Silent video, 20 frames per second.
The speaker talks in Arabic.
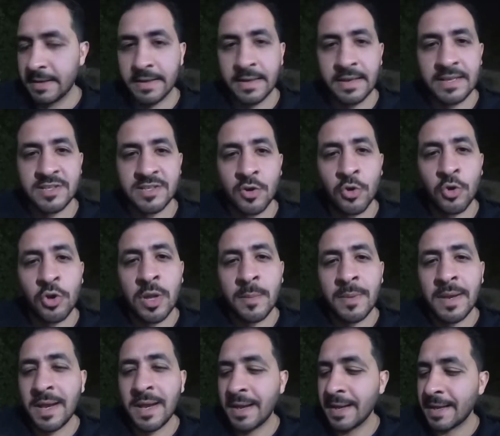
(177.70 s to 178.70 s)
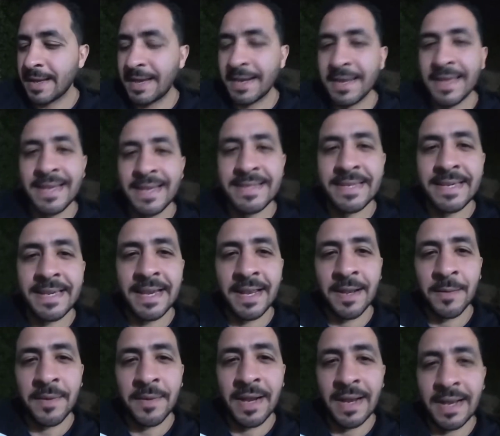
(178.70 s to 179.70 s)
نزلوا لنا بقى كركديه يا
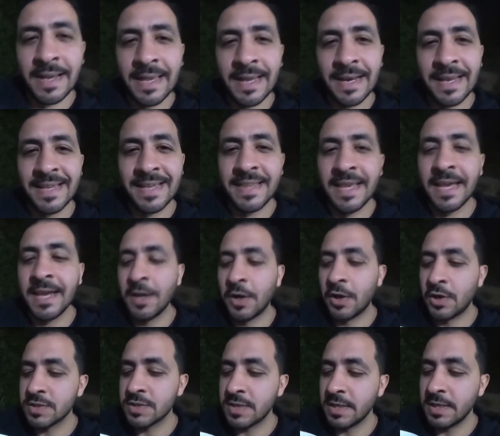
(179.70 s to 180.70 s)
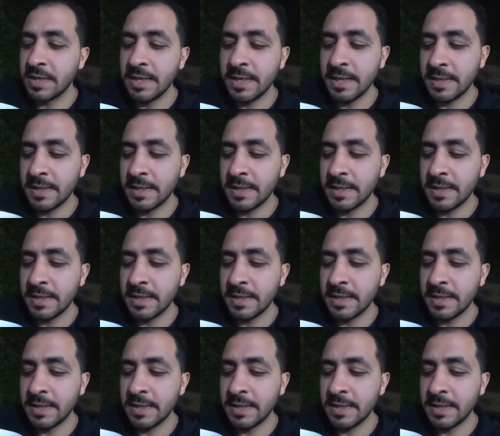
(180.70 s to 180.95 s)
جماعه كركديه هنا اصلي